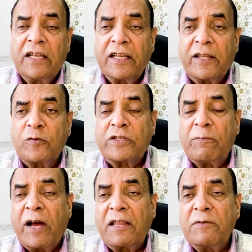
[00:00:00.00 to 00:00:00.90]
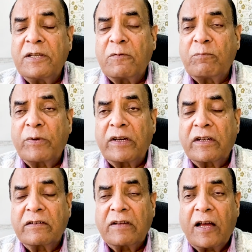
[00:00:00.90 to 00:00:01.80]
लेकिन उसके बाद भी जब उन
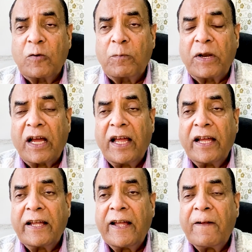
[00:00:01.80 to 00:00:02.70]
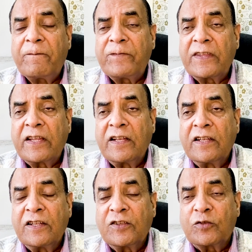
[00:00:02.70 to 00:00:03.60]
पर आरोप लगाया गया
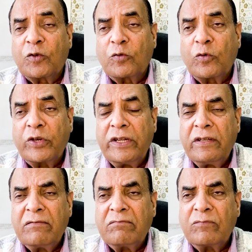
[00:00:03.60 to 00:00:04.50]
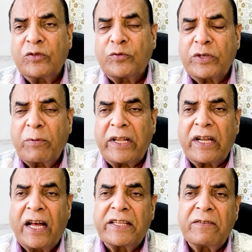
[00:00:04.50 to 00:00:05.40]
तो उन्होंने वो चूंकि बड़े
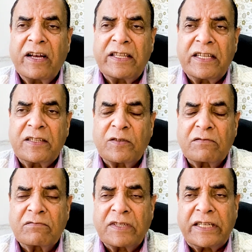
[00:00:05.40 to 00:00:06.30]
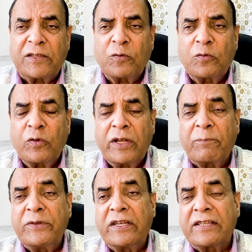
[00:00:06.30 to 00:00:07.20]
गांधीवादी थे तो उन्होंने
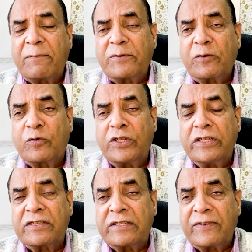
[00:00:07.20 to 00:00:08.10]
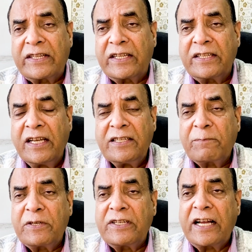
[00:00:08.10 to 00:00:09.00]
अपने हिसाब से खुद ही इस्तीफा दे दिया
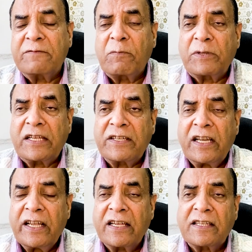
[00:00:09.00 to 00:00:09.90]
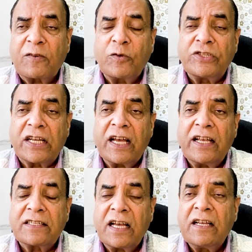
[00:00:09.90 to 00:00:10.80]
जबकि जांच में पता चला कि ऐसा कोई ज्यादा
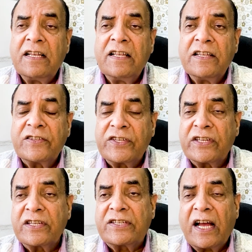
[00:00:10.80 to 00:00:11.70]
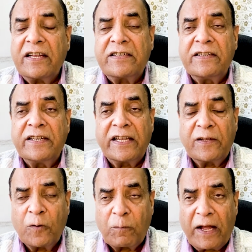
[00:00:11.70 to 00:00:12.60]
ऐसा सीरियस चार्ज नहीं
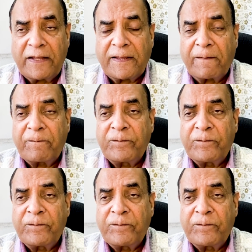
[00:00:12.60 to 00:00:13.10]
हो पाया था